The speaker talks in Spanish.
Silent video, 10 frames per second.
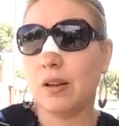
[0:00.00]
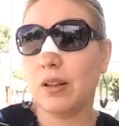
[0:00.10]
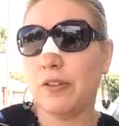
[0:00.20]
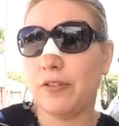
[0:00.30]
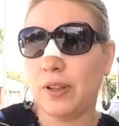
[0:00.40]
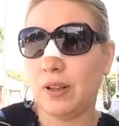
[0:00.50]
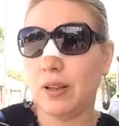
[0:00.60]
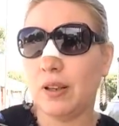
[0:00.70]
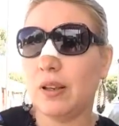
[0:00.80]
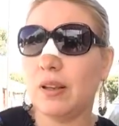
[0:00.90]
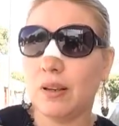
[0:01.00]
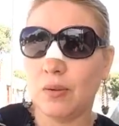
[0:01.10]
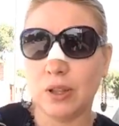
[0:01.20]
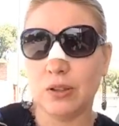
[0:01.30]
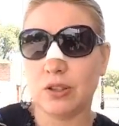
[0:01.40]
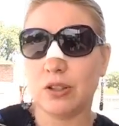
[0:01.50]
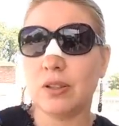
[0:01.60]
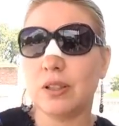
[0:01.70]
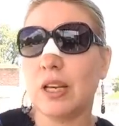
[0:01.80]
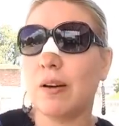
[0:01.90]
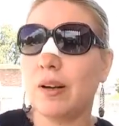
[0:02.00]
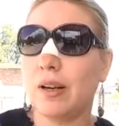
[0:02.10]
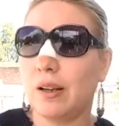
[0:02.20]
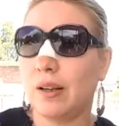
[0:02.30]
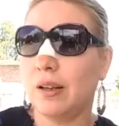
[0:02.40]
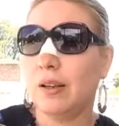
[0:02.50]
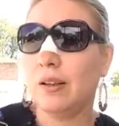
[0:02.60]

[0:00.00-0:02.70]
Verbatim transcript: lo defendí y cuando yo no estaba